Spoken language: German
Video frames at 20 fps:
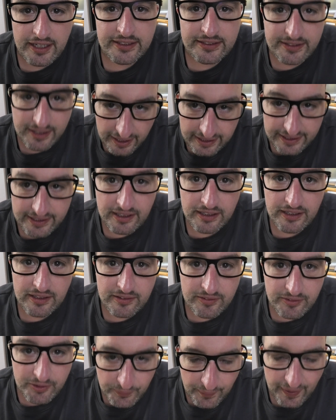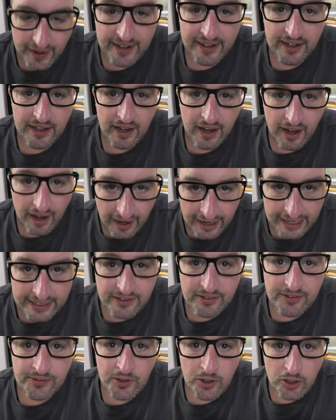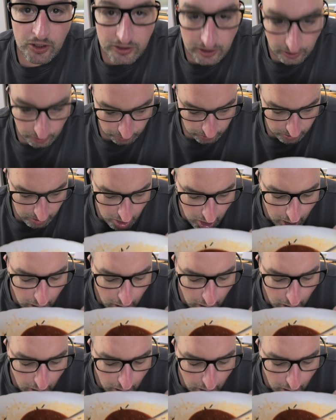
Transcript: Drei, zwei, eins, go!